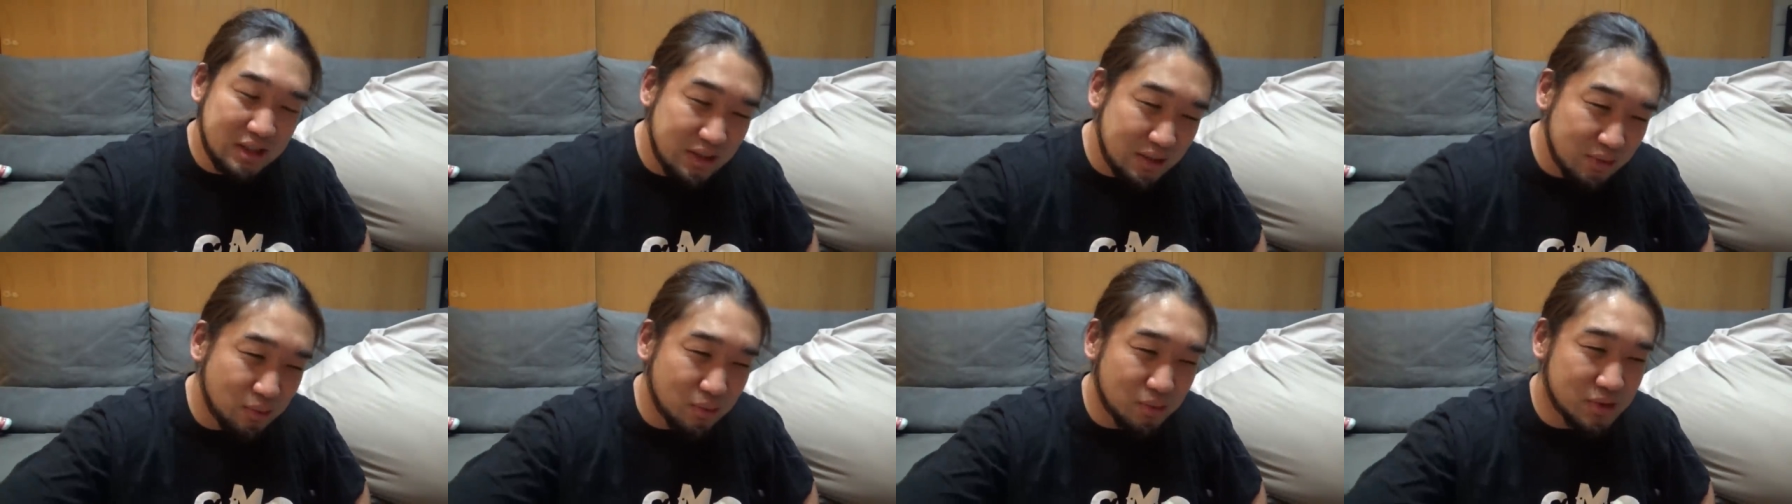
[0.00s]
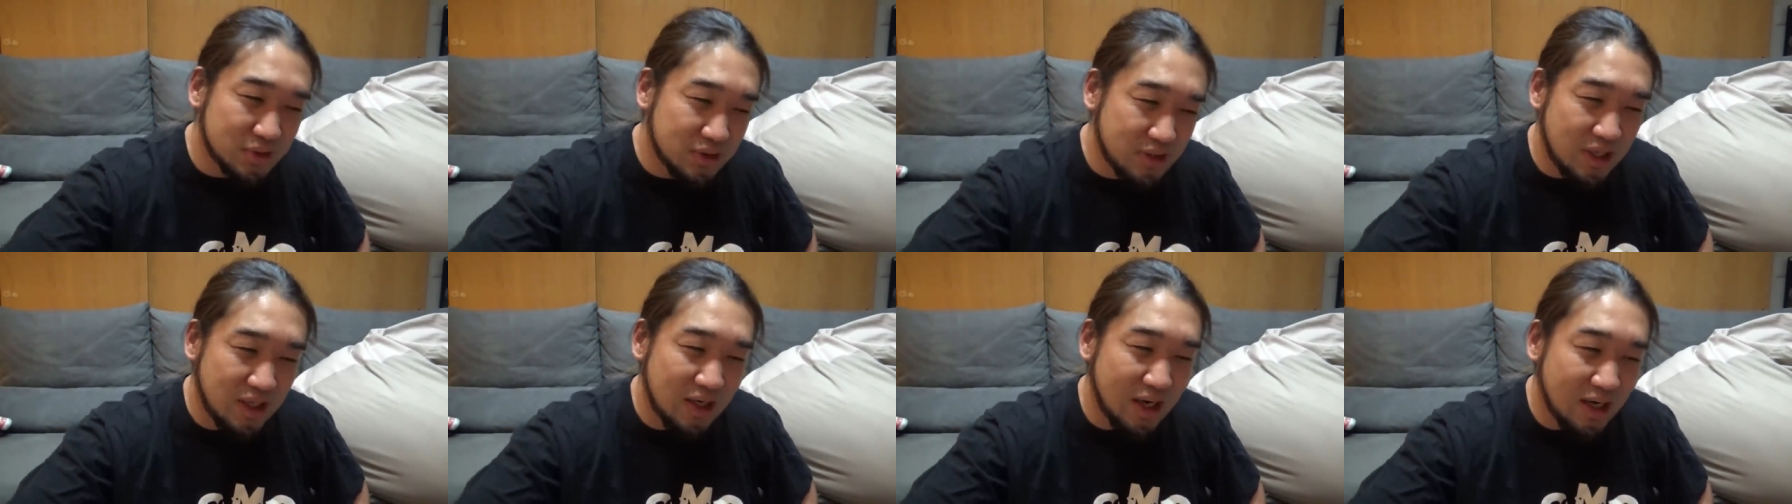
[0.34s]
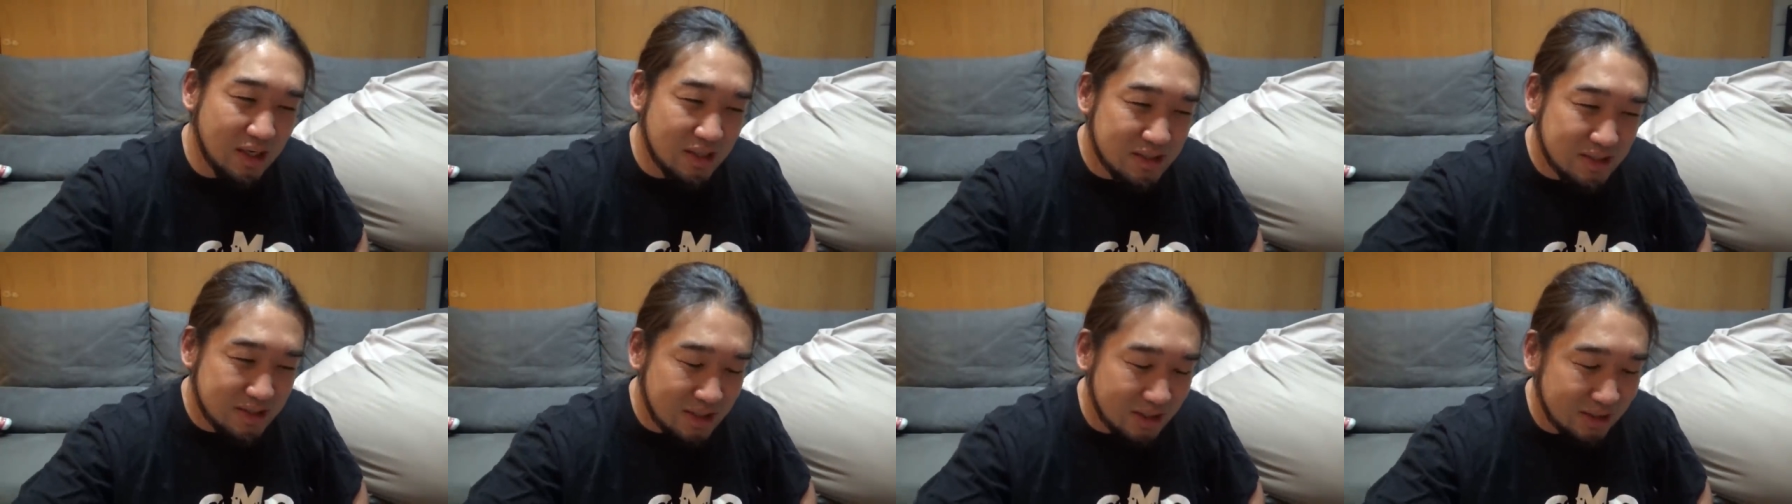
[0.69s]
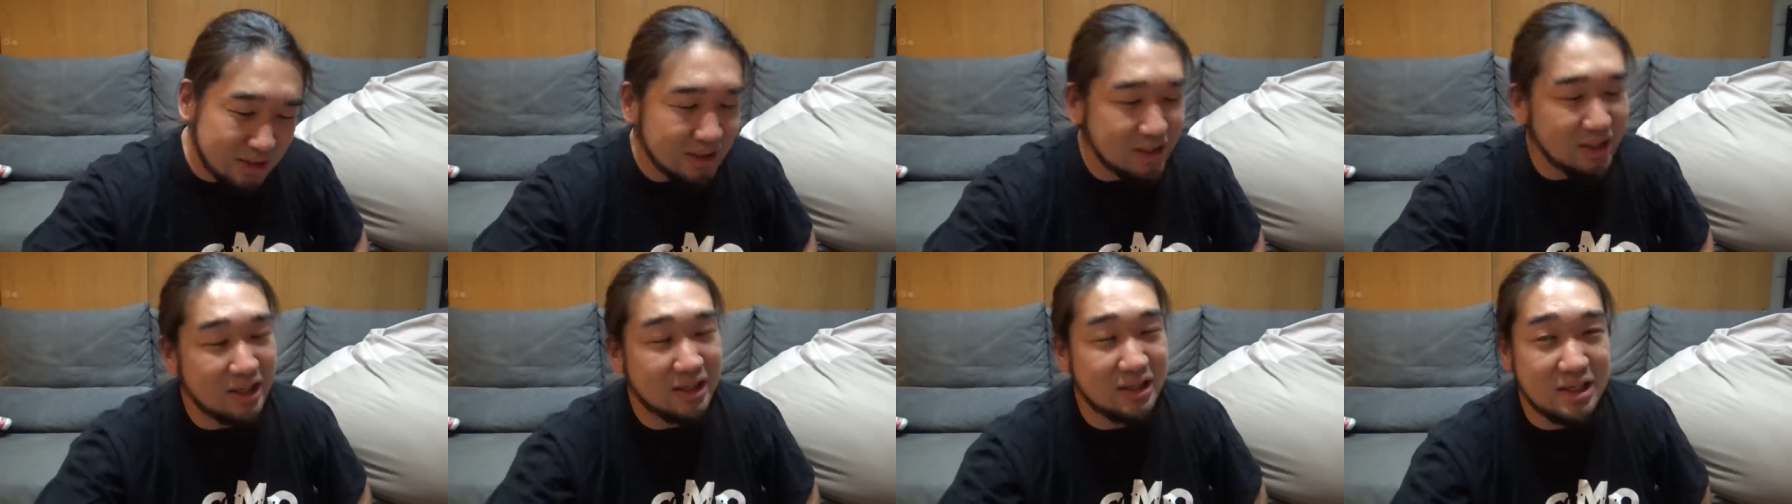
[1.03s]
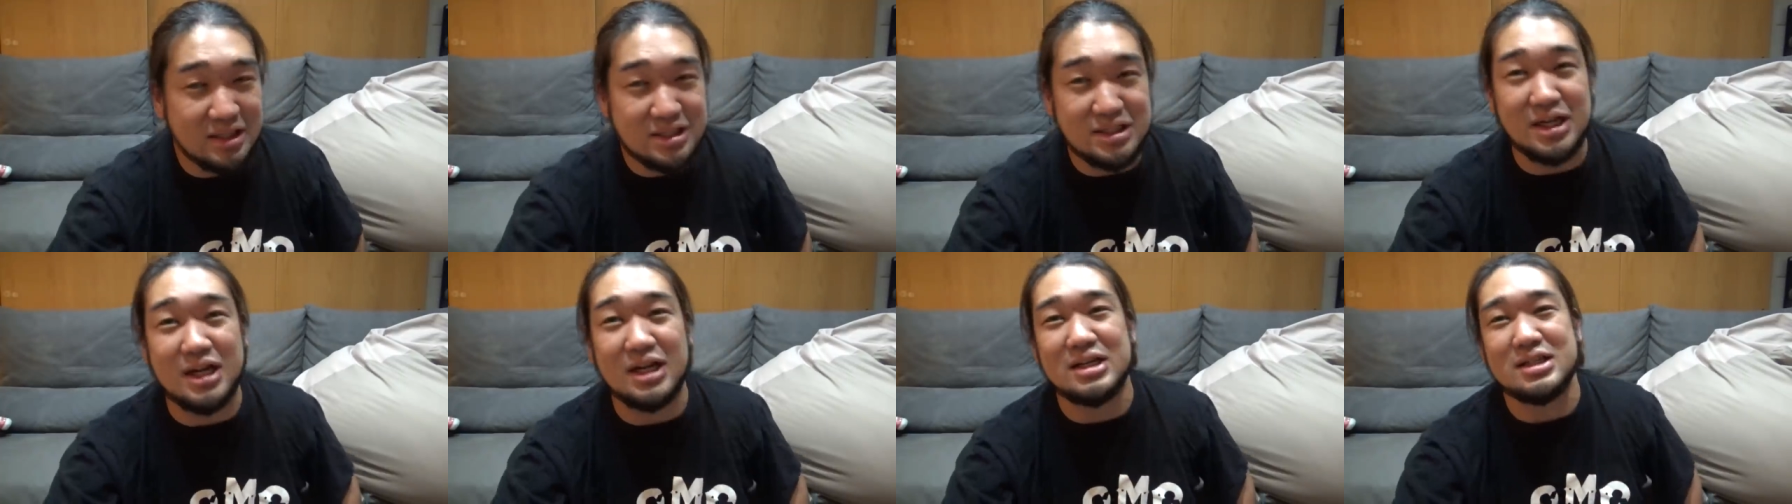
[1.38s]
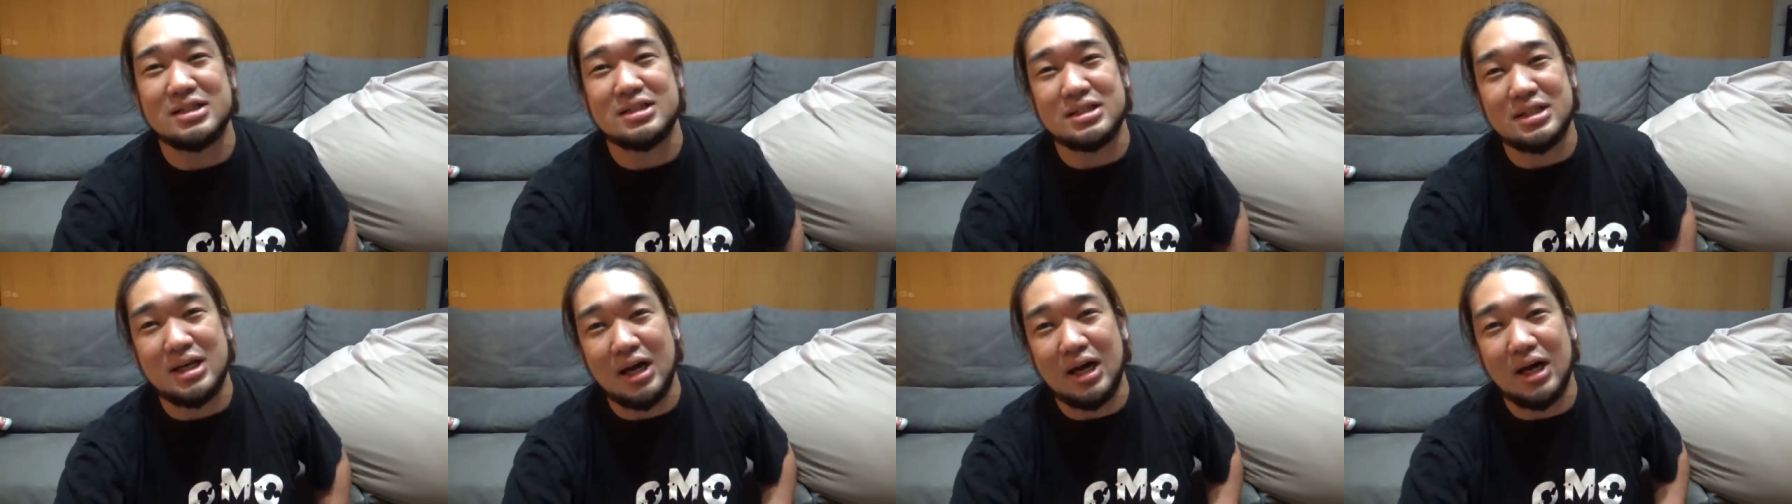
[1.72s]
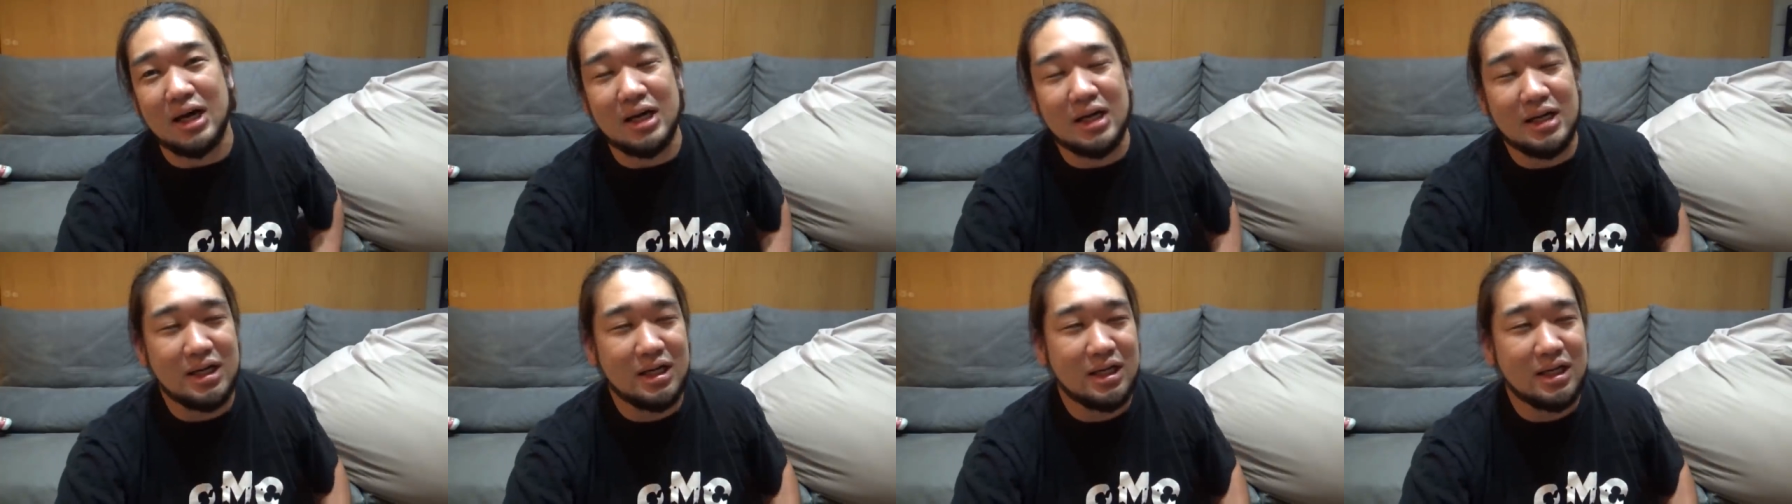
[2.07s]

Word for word: 金をしてらっしゃっただけじゃないですか。